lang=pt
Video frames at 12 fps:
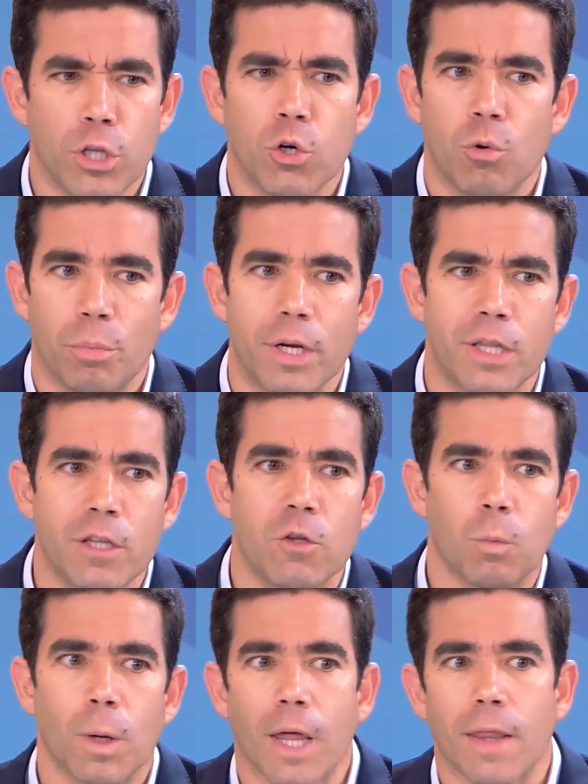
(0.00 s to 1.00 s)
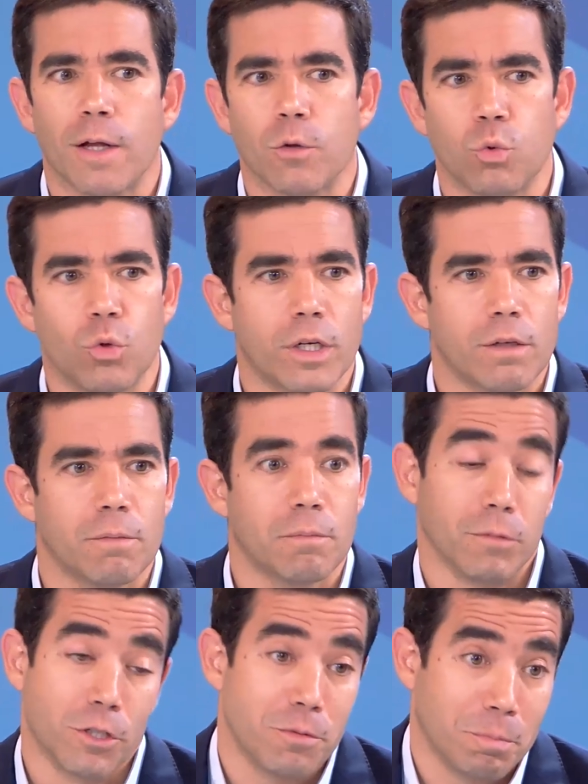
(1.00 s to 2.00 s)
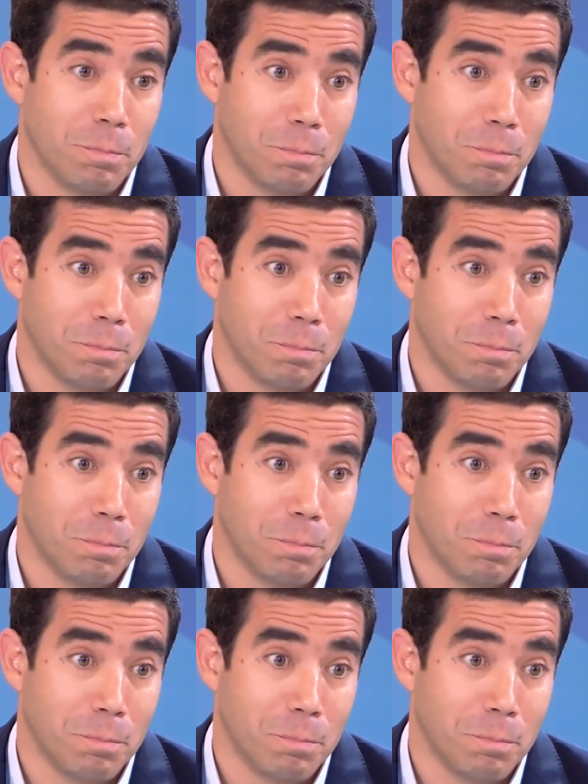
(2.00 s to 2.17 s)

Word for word: incompreendido numa dada altura, mas